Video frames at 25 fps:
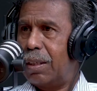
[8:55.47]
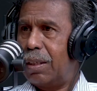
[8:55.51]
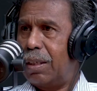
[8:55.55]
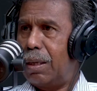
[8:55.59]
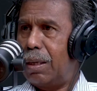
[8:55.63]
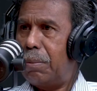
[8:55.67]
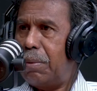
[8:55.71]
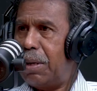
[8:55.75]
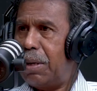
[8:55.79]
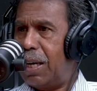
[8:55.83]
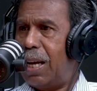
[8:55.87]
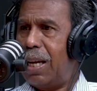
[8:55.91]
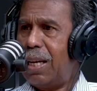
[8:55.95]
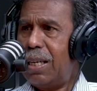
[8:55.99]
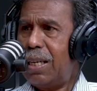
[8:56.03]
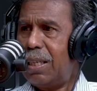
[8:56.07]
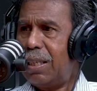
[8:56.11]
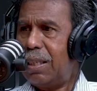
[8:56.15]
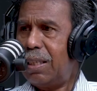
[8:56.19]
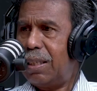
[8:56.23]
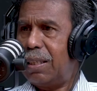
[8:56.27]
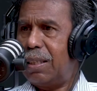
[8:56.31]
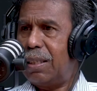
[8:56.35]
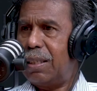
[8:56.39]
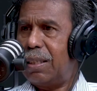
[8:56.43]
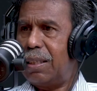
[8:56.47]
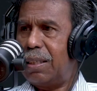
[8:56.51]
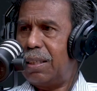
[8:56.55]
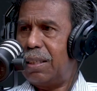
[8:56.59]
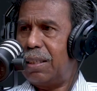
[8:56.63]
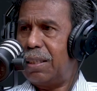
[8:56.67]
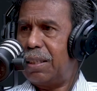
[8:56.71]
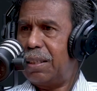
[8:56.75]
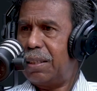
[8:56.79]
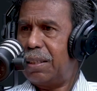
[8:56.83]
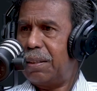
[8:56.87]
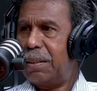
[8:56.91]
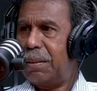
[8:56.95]
Dia bilang
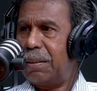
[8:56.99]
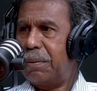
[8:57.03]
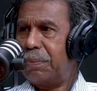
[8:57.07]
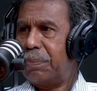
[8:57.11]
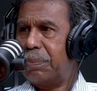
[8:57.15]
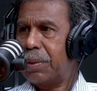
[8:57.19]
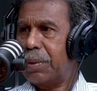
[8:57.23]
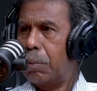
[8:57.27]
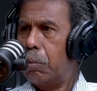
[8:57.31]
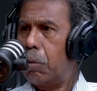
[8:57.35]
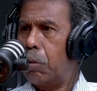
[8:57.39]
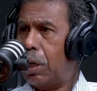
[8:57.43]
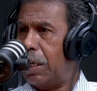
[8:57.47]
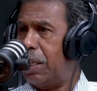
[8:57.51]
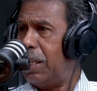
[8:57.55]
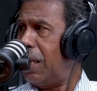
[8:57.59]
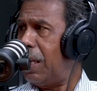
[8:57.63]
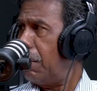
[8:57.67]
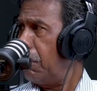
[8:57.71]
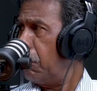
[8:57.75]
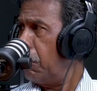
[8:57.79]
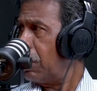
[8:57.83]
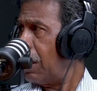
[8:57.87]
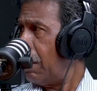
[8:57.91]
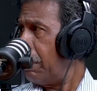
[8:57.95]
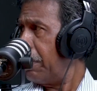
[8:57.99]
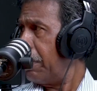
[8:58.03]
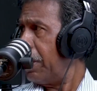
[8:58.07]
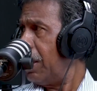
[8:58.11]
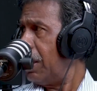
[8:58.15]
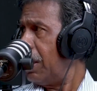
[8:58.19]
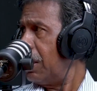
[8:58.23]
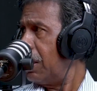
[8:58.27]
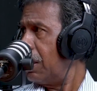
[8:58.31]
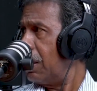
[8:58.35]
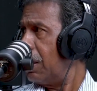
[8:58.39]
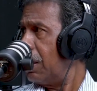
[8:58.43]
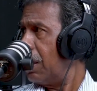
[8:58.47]
uh, bukan dia yang mau
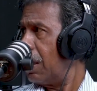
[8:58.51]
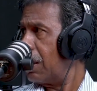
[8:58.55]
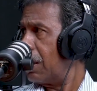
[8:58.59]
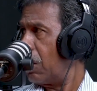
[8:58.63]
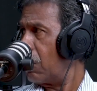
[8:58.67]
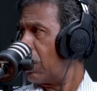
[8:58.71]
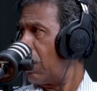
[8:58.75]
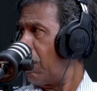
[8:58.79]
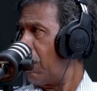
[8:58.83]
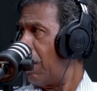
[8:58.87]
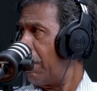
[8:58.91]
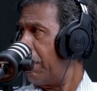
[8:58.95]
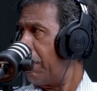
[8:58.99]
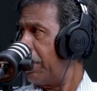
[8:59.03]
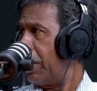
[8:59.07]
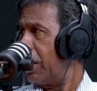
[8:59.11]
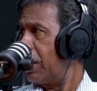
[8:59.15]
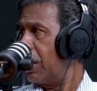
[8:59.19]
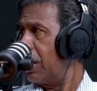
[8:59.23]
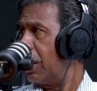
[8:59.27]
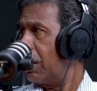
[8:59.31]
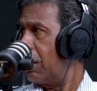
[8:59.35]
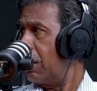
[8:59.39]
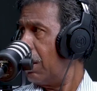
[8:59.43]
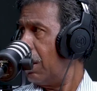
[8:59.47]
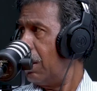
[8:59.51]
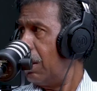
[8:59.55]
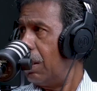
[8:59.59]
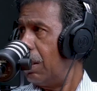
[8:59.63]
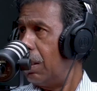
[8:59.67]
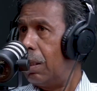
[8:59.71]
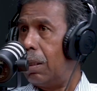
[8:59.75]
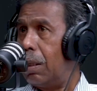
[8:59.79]
capres atau cawapres gitu kan,